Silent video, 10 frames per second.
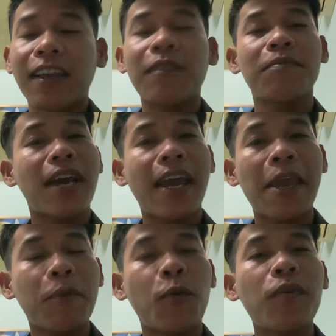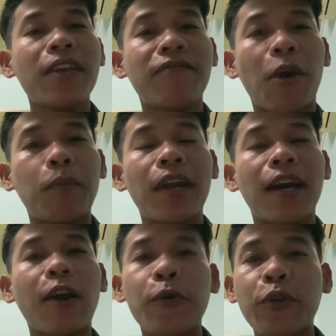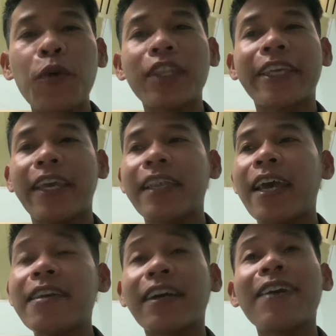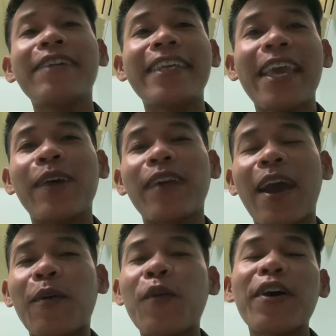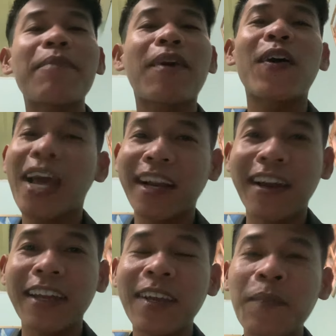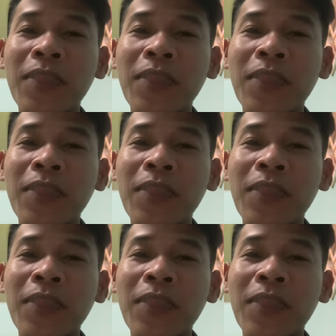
nhưng mà em cũng hy vọng là cô chú anh chị thấy những cái video nào của em mà có đăng lên á